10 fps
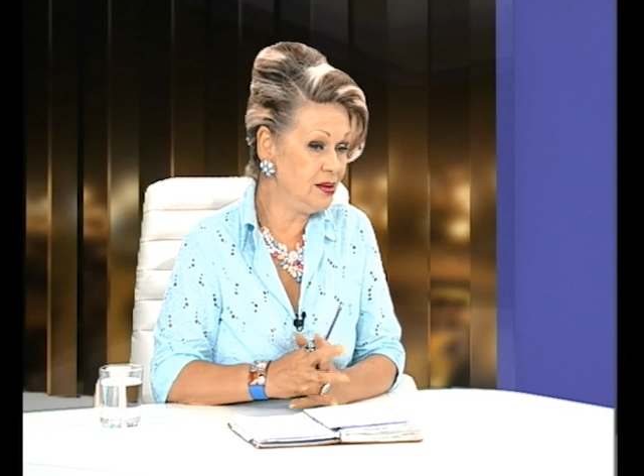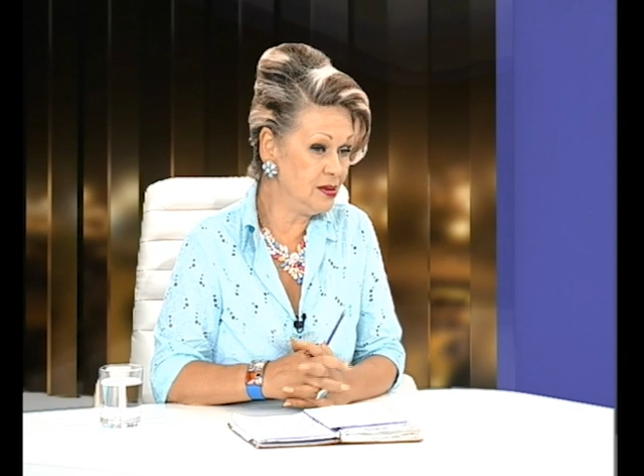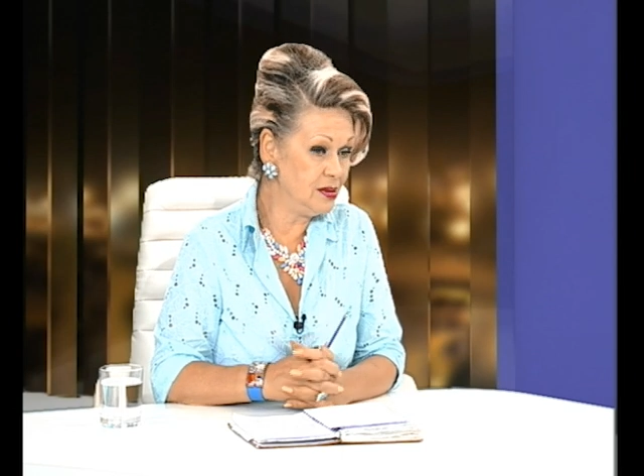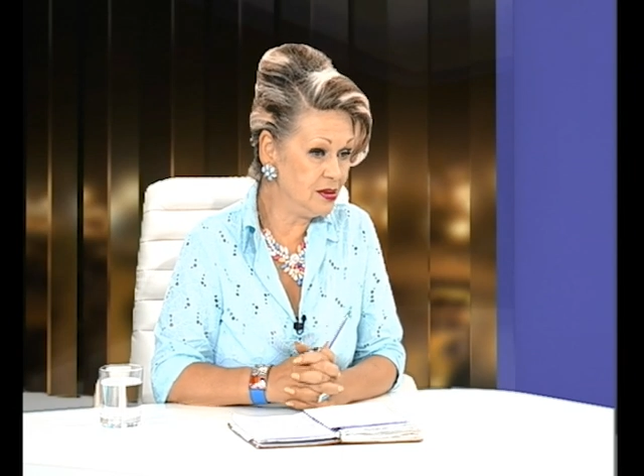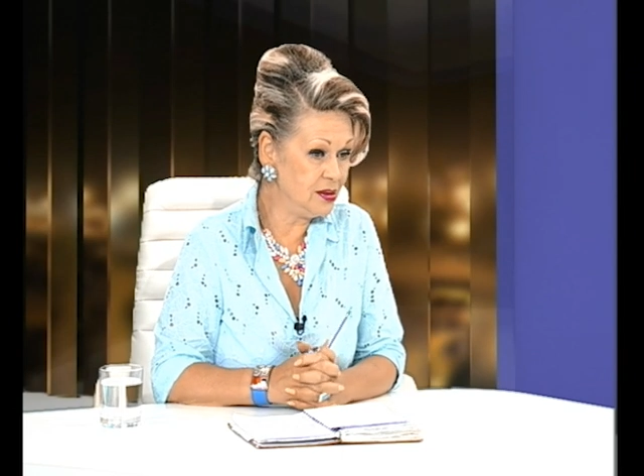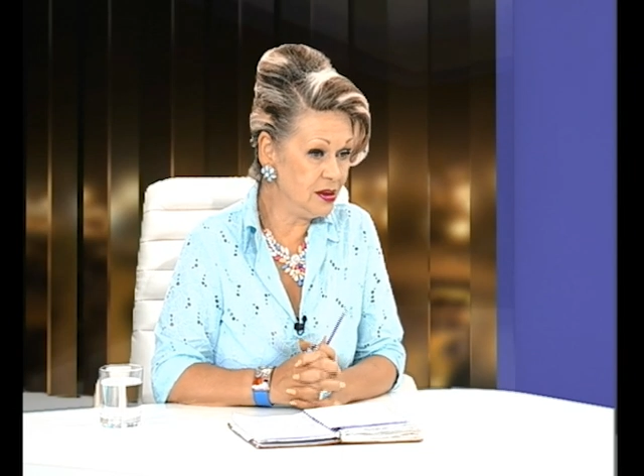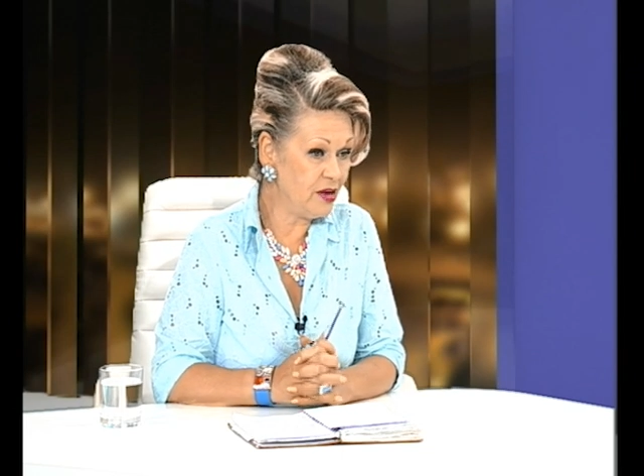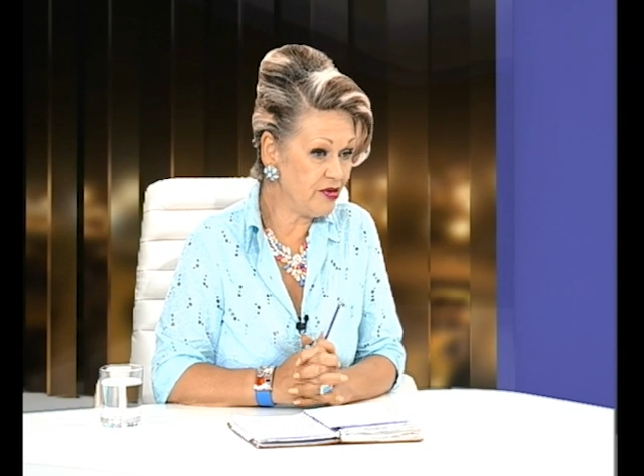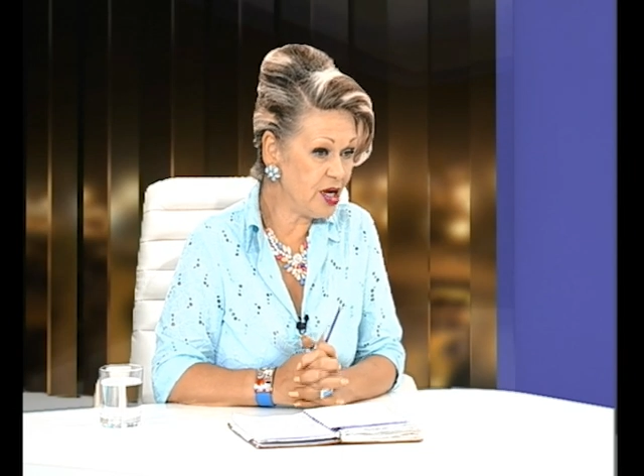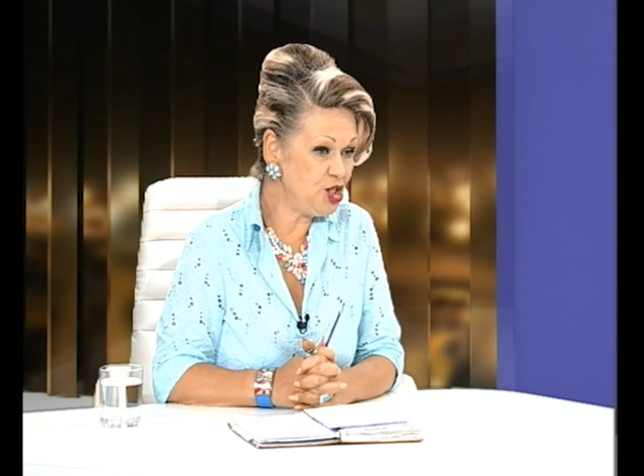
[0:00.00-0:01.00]
э,
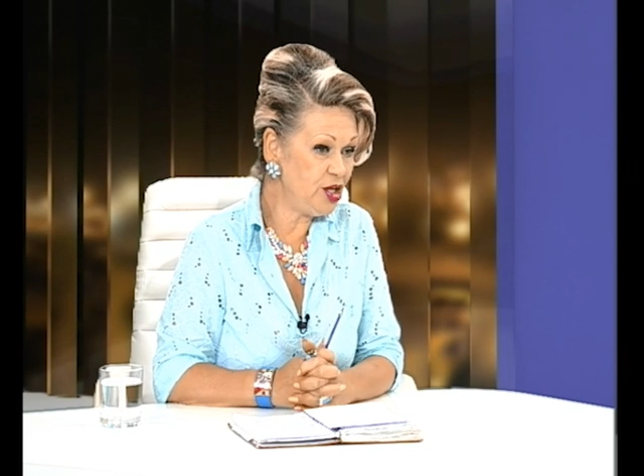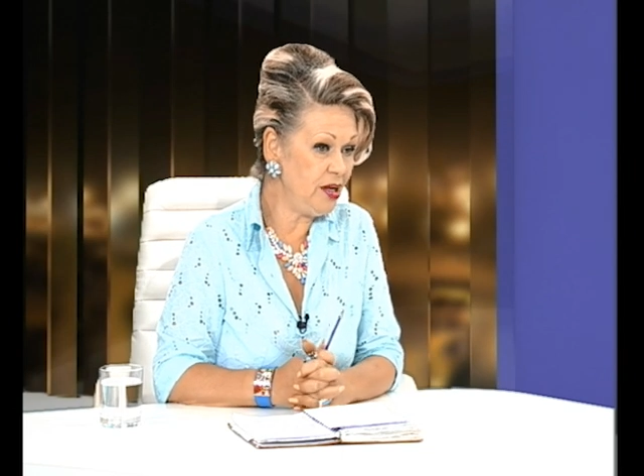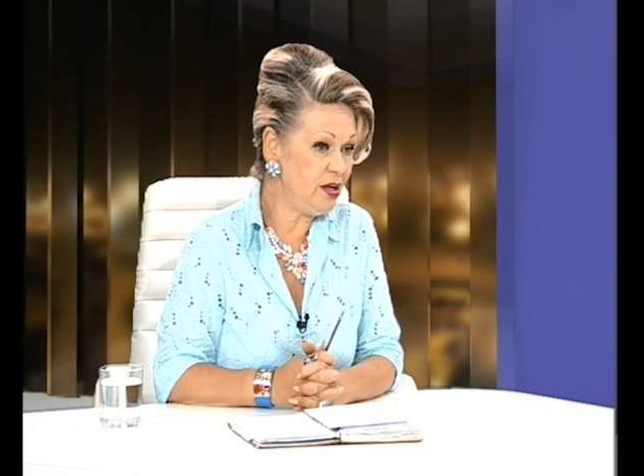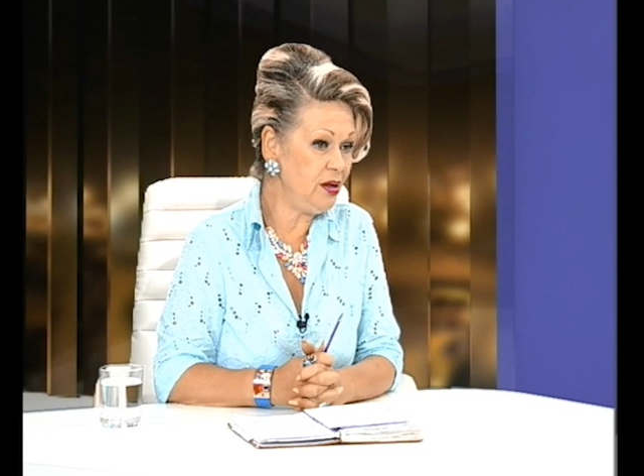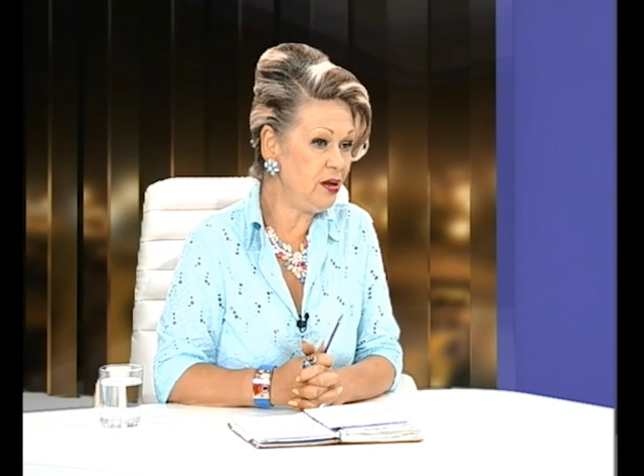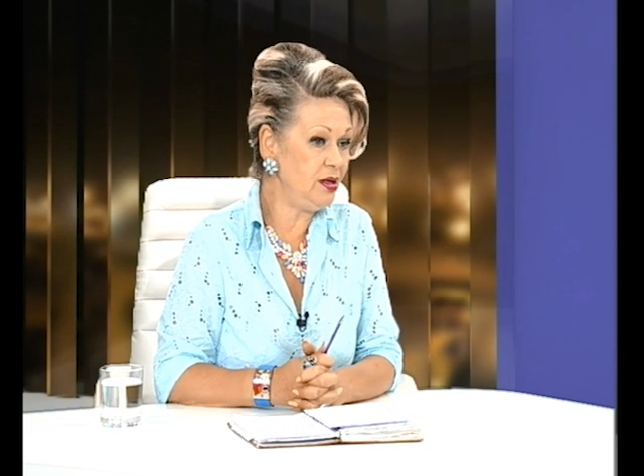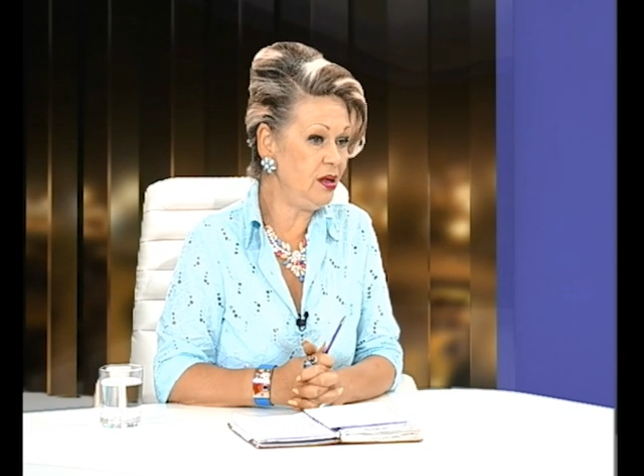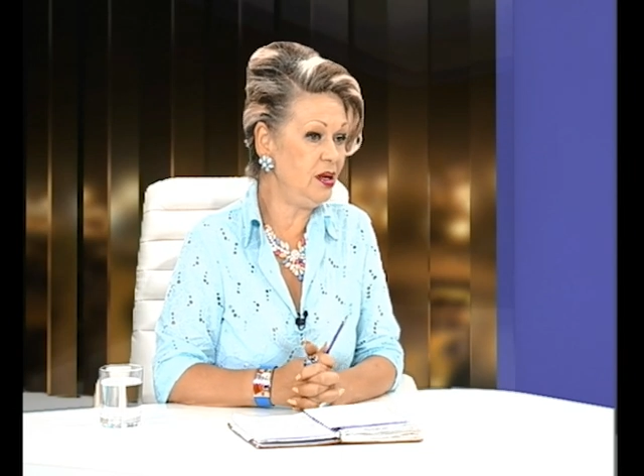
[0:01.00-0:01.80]
главврач клиники,